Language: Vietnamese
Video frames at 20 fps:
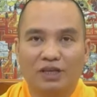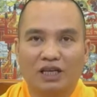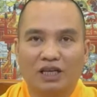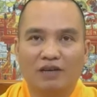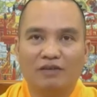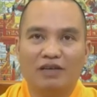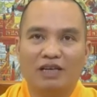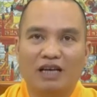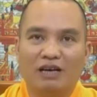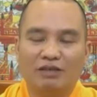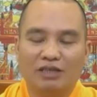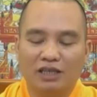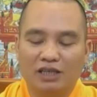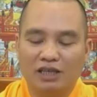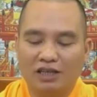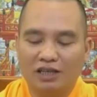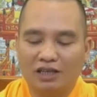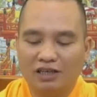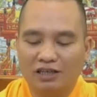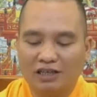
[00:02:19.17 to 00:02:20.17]
cái vị đạo sĩ
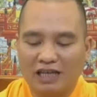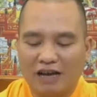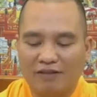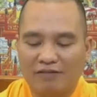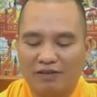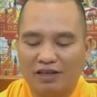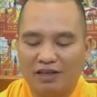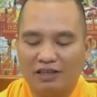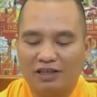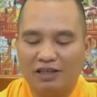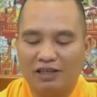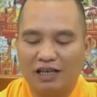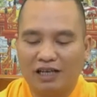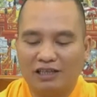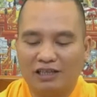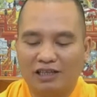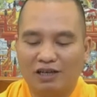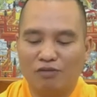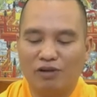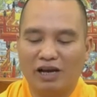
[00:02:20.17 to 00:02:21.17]
kia cứ giả vờ như
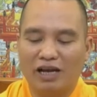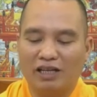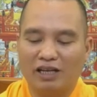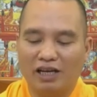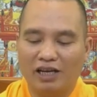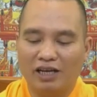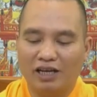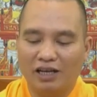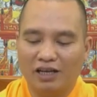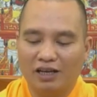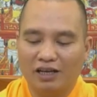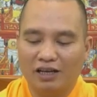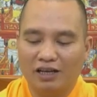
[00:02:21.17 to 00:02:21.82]
là không nghe thấy